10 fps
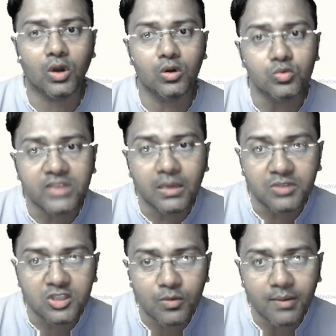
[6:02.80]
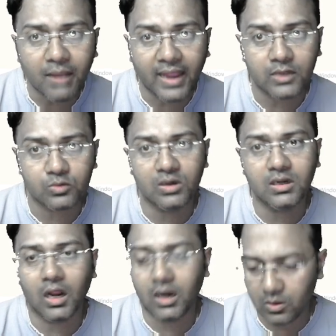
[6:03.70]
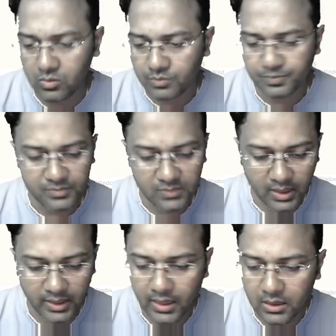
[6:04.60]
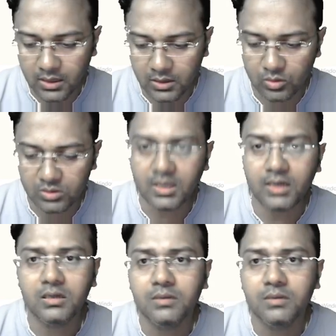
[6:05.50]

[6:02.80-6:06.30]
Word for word: टू उसके बीच में माइनस वन डाल रहा हूँ ठीक है कंट्रोल सेट